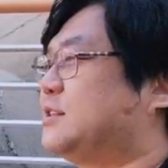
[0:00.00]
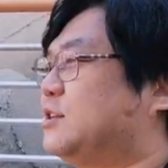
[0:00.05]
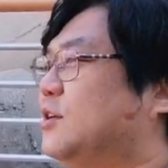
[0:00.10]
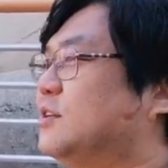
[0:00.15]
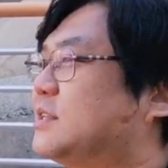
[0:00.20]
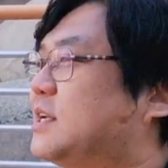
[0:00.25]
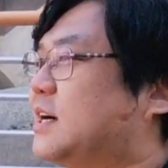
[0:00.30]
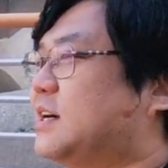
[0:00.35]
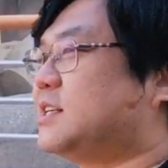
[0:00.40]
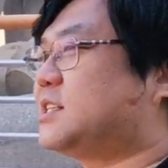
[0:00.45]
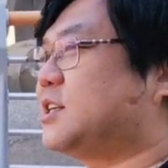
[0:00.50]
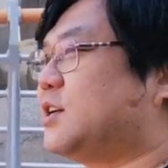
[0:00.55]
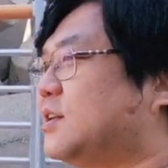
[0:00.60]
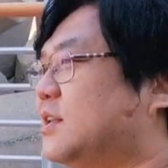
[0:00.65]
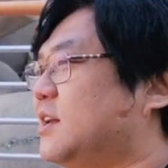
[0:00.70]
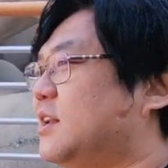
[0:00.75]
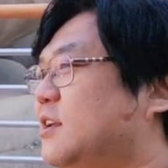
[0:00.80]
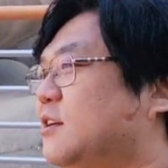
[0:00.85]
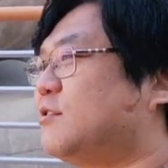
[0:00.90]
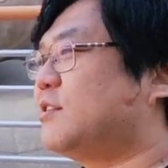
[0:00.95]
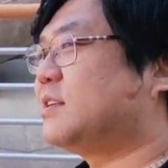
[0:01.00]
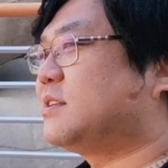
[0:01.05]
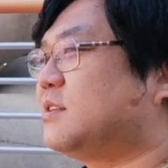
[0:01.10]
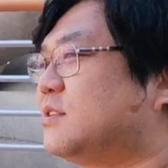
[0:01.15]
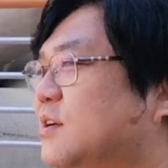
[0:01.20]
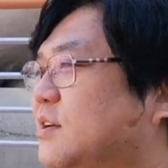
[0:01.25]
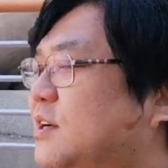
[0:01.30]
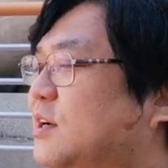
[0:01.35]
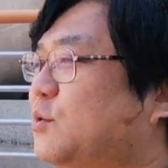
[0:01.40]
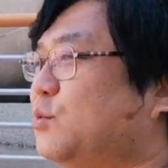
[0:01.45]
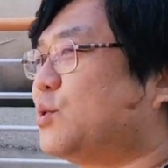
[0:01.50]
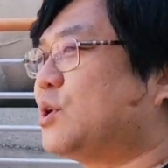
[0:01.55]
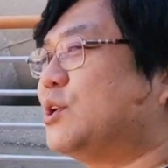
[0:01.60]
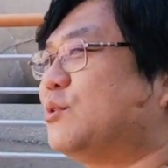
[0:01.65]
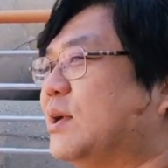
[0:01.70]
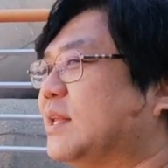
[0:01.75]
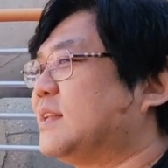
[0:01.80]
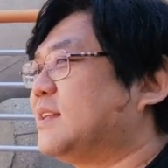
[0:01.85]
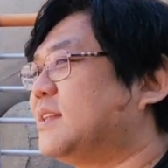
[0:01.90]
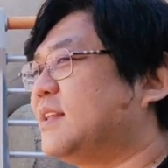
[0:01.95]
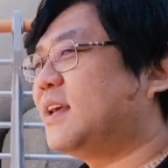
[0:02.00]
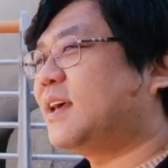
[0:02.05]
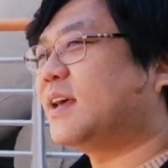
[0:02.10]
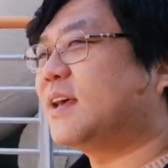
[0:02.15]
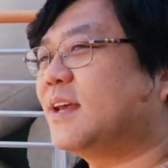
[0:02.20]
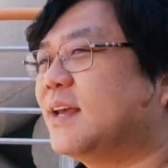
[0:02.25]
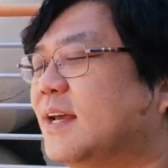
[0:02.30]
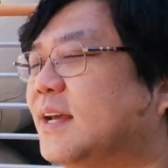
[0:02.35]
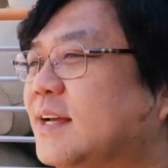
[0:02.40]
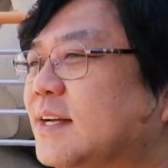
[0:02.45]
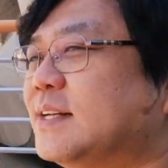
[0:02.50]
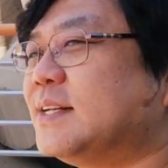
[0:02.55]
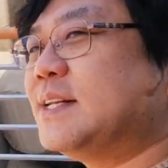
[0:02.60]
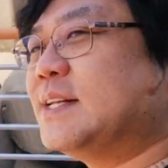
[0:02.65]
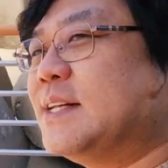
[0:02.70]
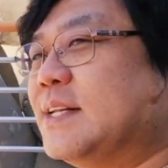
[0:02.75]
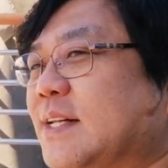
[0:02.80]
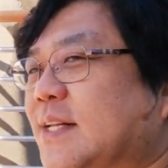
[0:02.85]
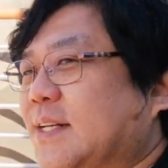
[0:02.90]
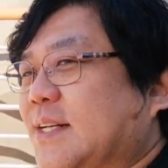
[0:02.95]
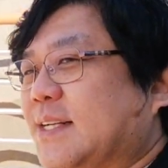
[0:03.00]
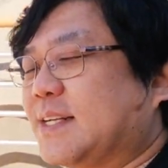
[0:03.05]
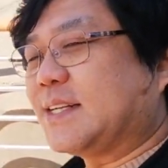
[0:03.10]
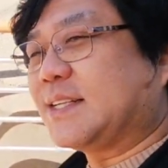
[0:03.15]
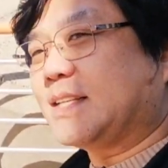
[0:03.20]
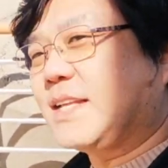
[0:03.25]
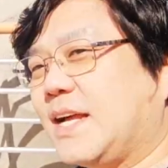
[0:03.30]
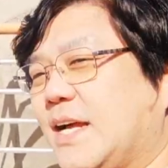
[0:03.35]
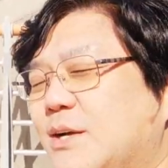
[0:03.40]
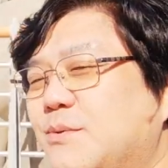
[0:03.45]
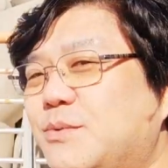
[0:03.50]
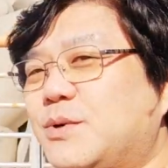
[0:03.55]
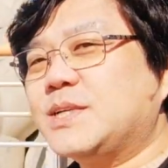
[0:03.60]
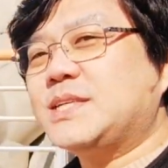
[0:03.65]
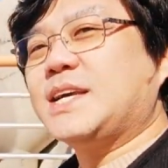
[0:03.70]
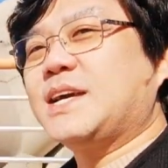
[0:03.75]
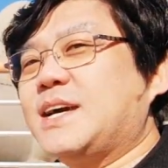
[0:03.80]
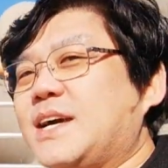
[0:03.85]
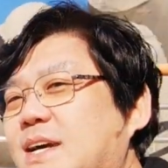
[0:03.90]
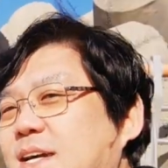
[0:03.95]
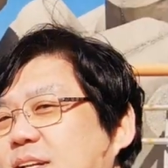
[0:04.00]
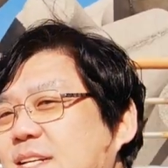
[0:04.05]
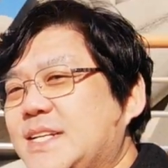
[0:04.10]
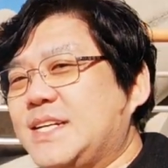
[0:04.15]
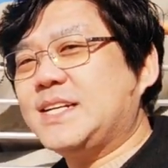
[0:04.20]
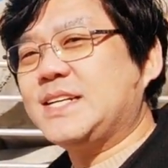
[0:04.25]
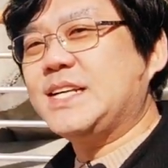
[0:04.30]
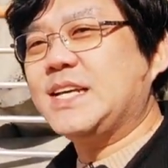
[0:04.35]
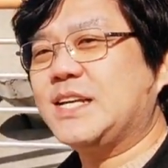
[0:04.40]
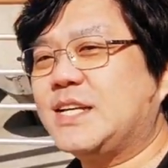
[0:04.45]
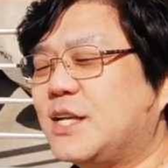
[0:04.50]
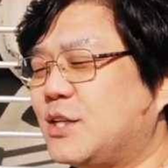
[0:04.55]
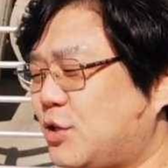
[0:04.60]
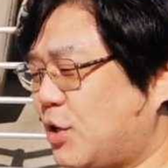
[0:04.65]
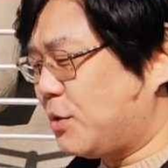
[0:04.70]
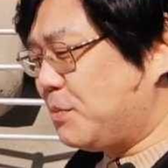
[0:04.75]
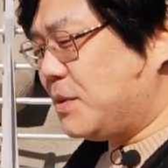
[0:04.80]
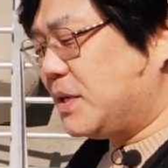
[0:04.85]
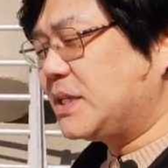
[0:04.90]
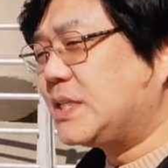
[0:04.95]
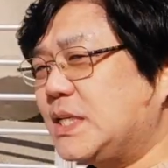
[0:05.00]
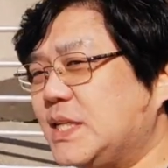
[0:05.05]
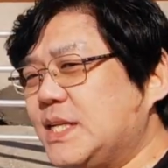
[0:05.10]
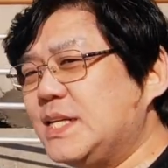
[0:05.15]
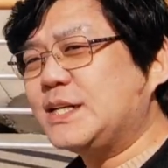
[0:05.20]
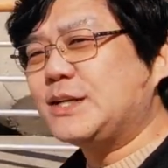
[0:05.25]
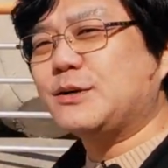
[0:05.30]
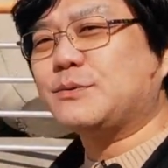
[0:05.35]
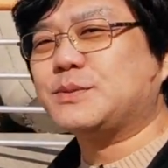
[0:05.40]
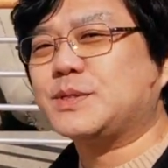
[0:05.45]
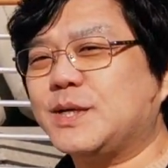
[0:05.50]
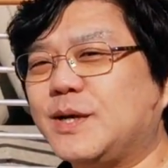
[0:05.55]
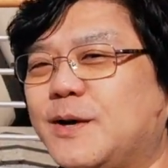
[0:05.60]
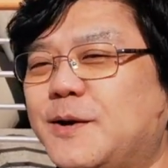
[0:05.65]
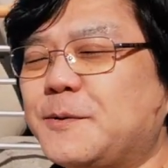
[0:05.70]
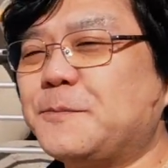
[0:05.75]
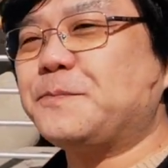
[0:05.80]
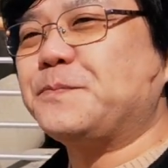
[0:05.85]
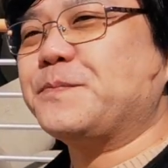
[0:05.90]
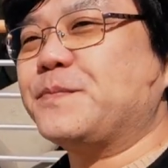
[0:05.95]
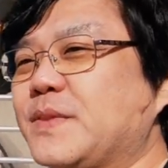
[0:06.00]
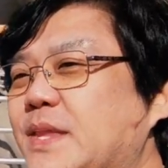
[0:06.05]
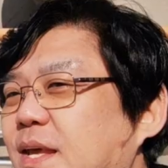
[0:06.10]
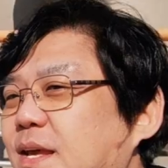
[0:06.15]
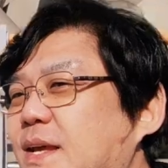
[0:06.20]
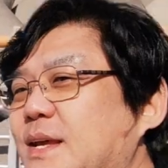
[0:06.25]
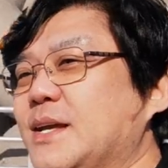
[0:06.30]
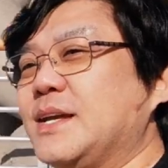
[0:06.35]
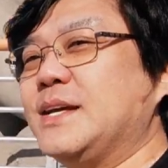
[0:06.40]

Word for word: 영상을 찍어달라고 해서 저희가 오긴 왔는데 그닥 뭐 제가 크게 이렇게 설명드릴 게 없어요 네.